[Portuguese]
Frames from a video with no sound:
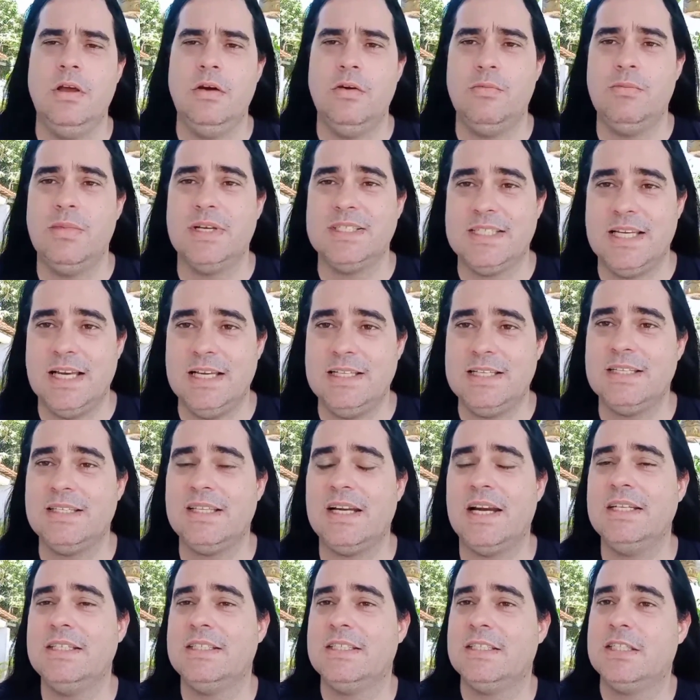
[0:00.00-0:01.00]
uma certa
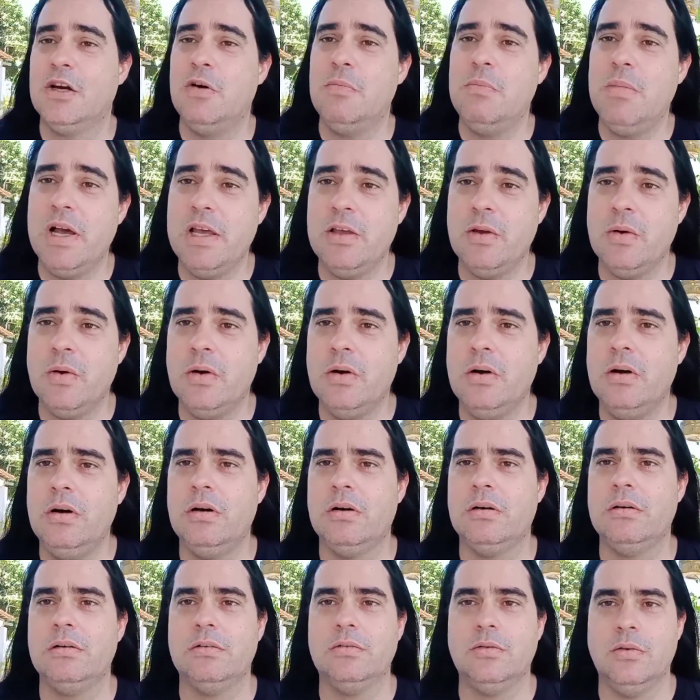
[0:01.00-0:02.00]
tradição
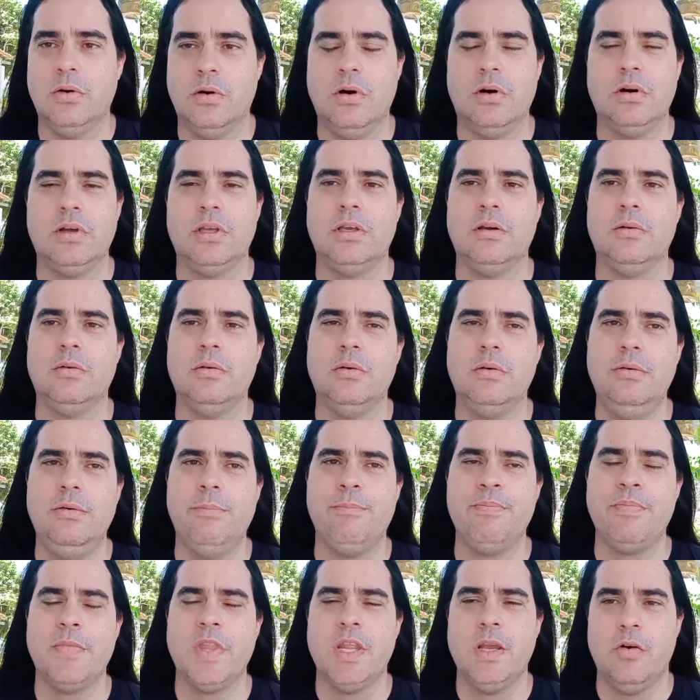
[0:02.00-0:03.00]
maior no rock and roll,
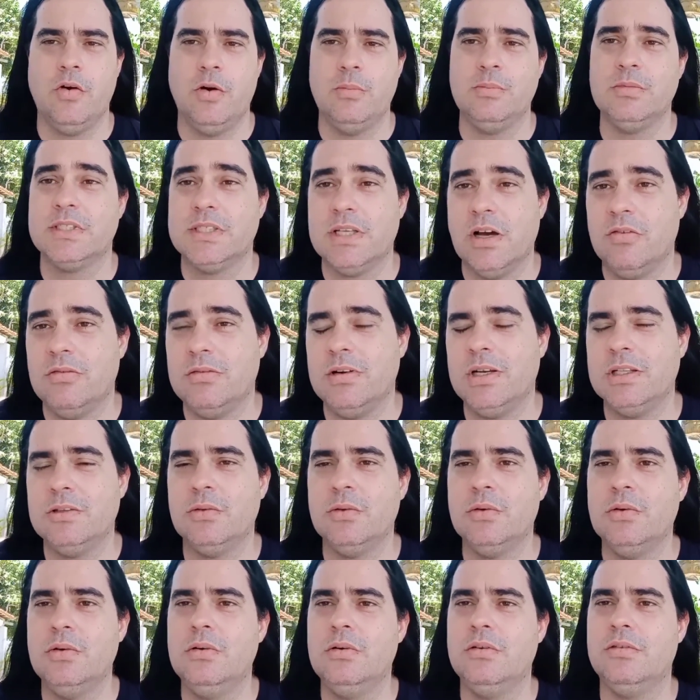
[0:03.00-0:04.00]
como
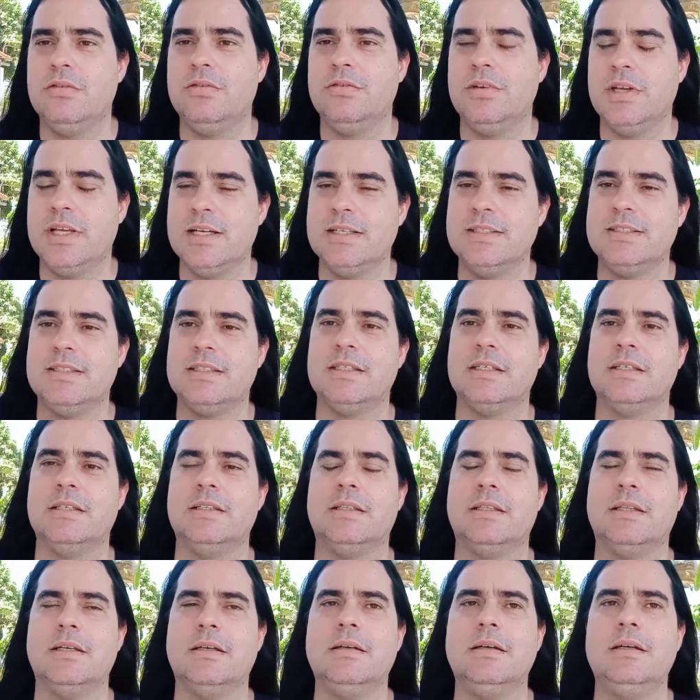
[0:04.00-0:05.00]
Salvador, Feira de
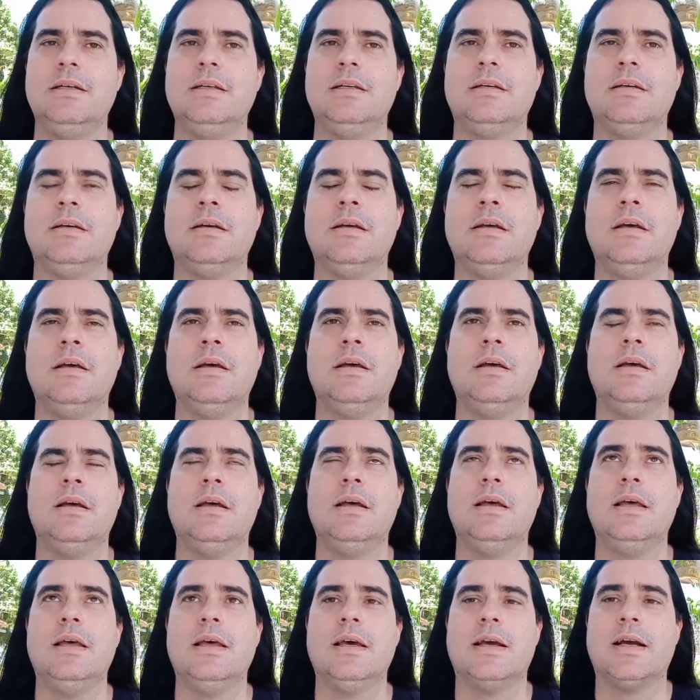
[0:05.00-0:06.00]
Santana,
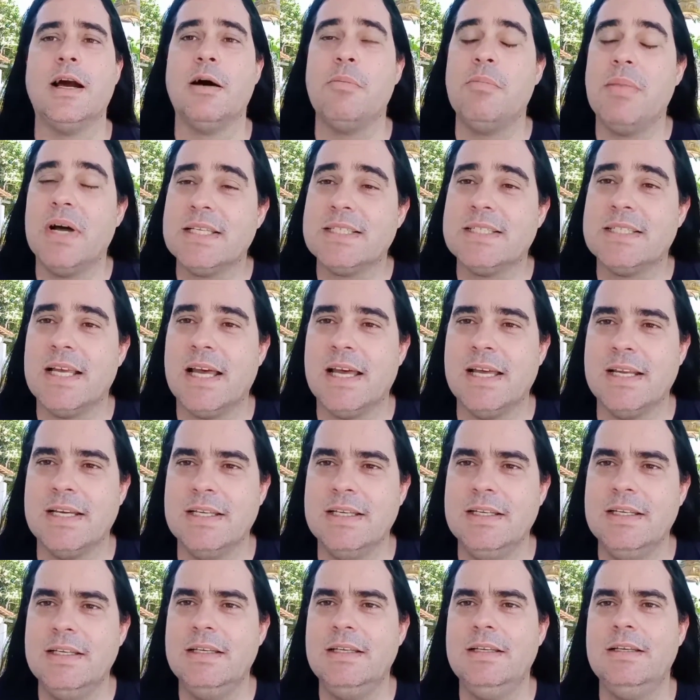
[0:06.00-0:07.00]
é,
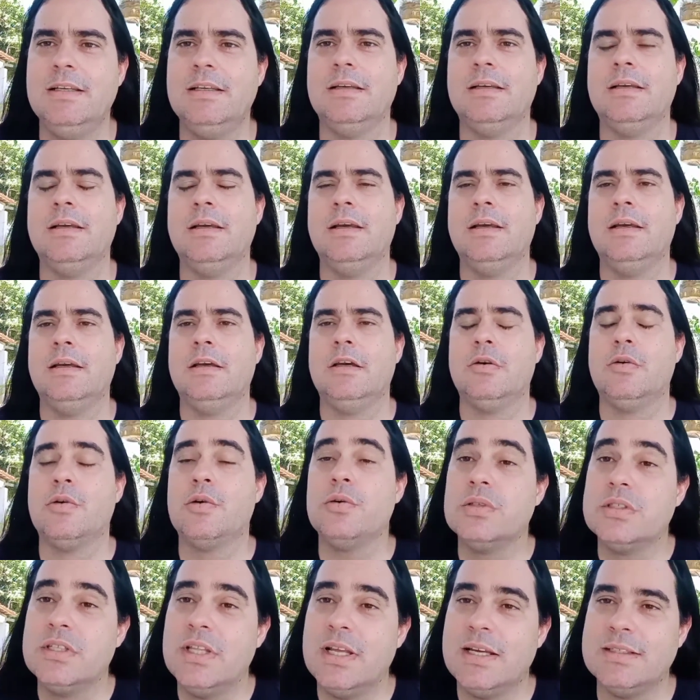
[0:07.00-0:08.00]
Camaçari,
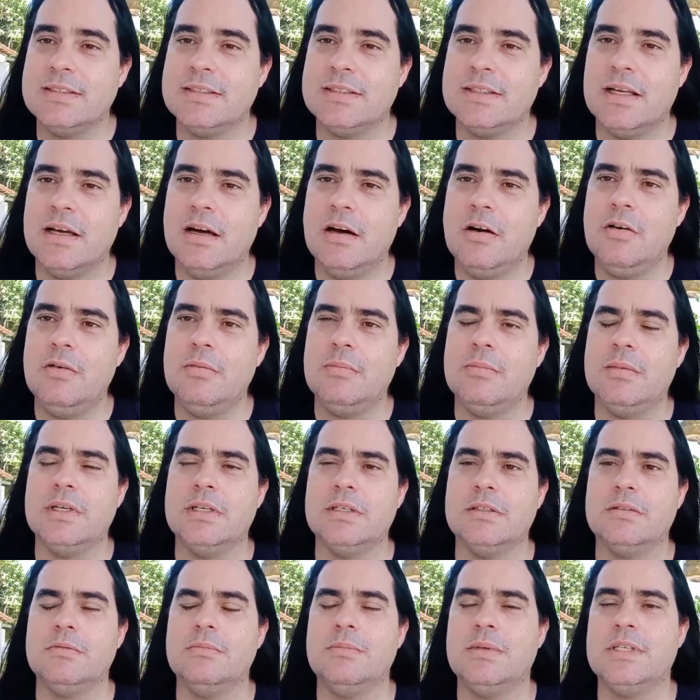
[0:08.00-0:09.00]
Cruz das
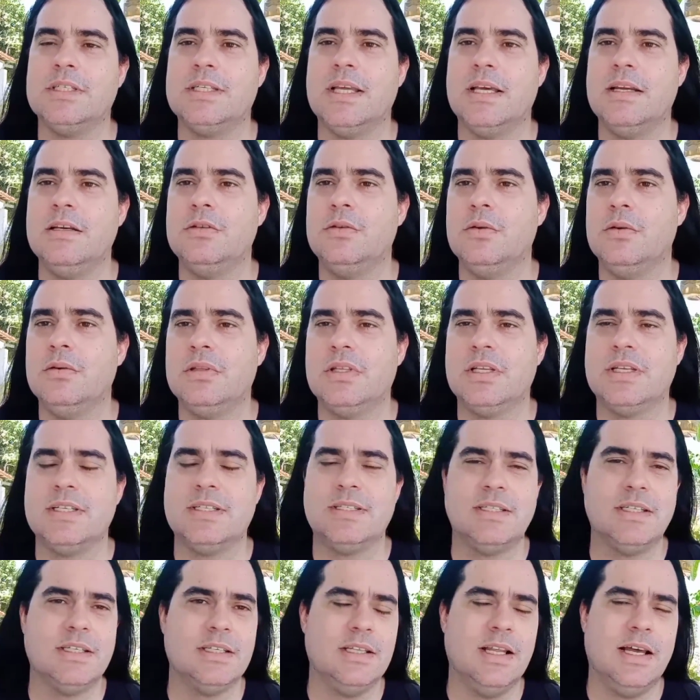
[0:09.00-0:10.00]
Almas, uma série de
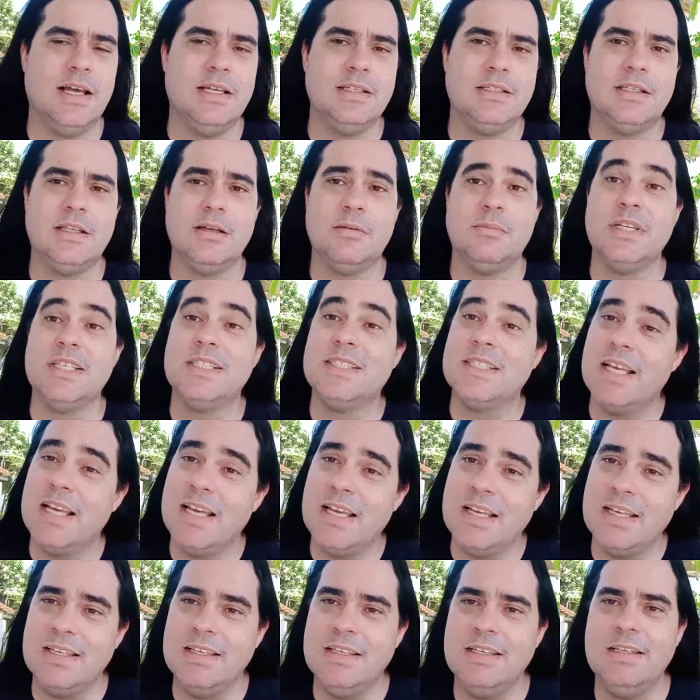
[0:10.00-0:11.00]
outras cidades também,
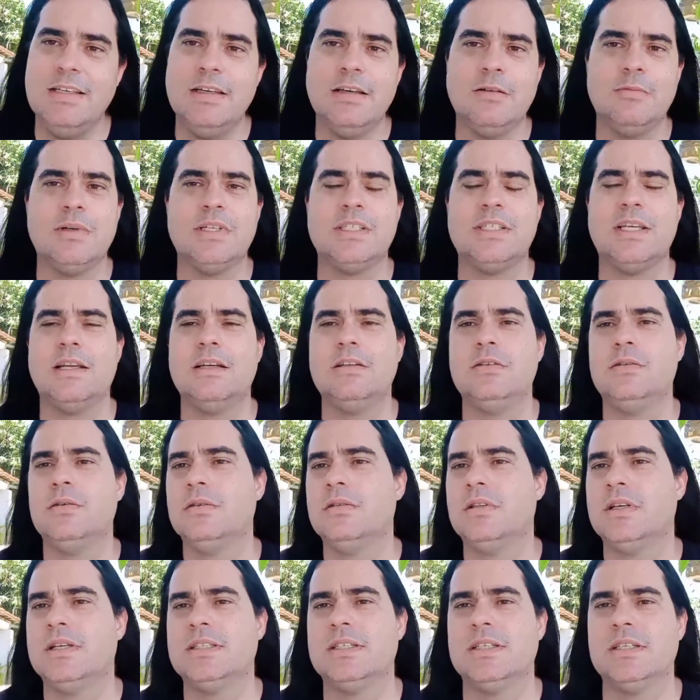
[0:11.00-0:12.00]
Serrinha, uma série de
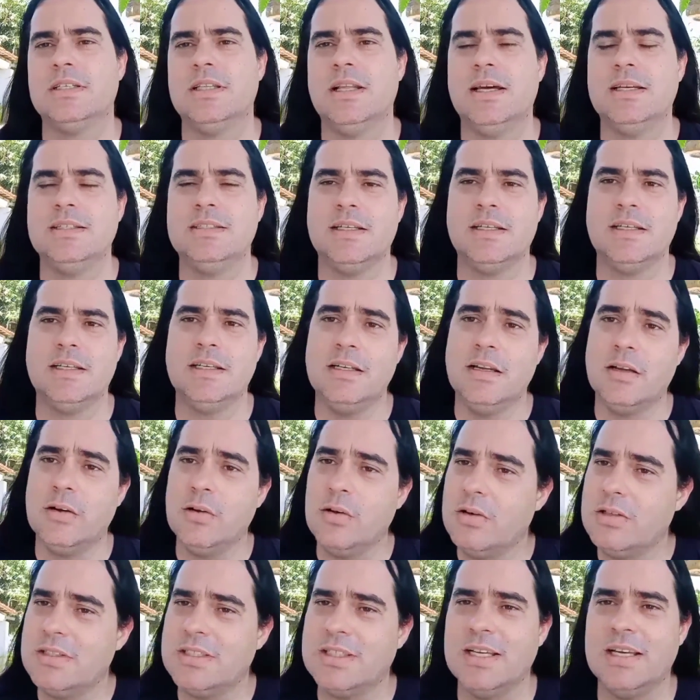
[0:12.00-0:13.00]
outras cidades aqui na
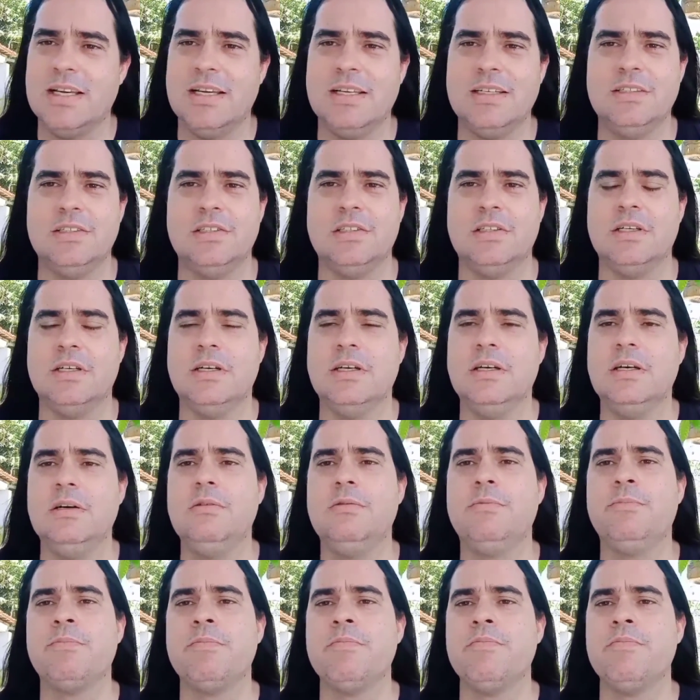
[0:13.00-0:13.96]
nossa região.